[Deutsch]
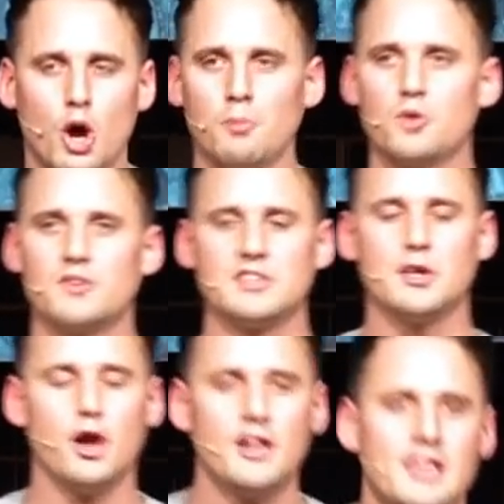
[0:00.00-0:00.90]
kommen, du wirst in
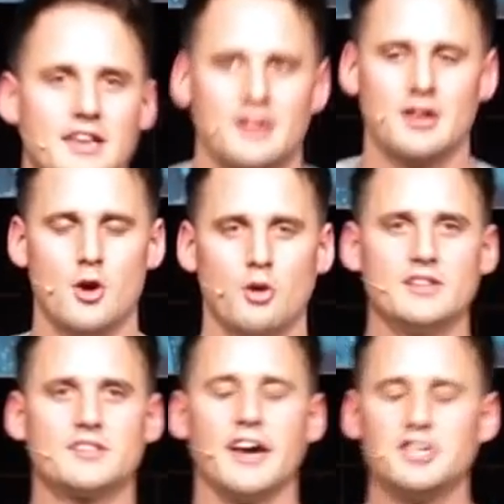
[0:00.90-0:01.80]
die Hölle gehen. Und
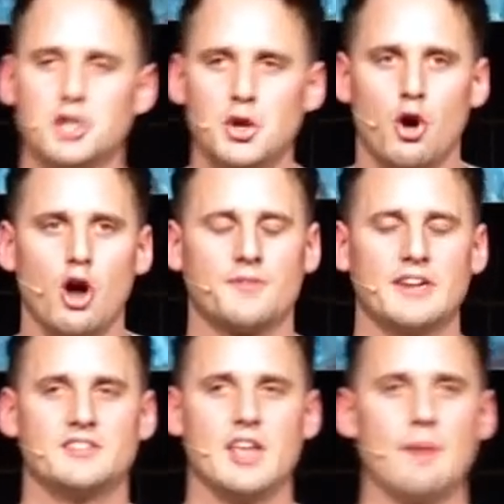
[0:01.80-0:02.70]
es ist kein schöner Ort, weil
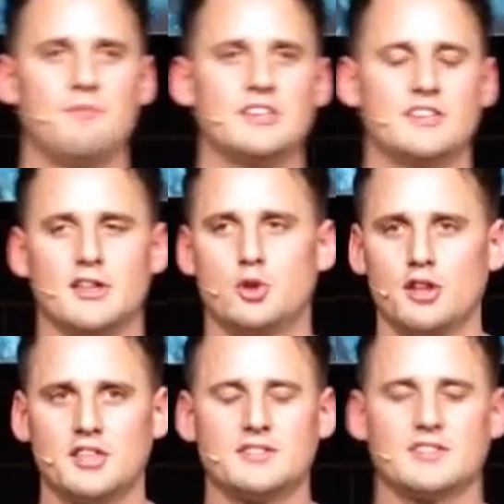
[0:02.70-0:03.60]
es die Abwesenheit
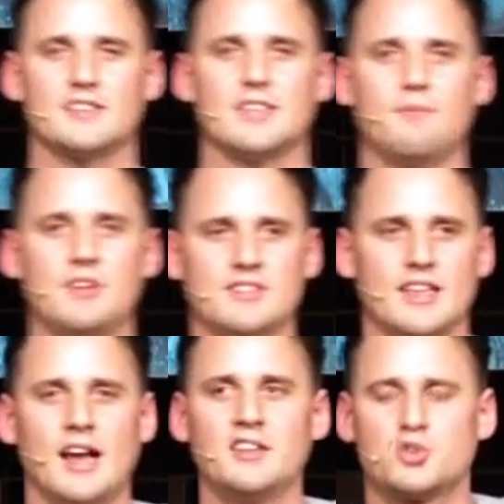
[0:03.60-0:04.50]
Gottes, das heißt
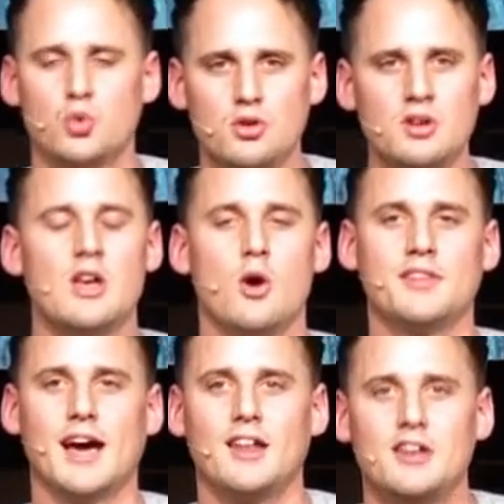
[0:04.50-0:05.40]
Abwesenheit alles Guten
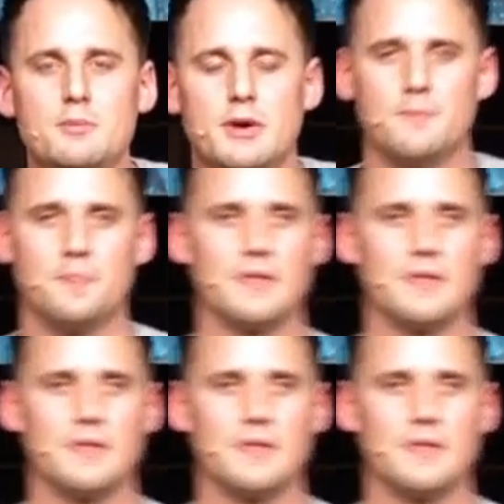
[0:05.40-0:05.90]
und aller Liebe.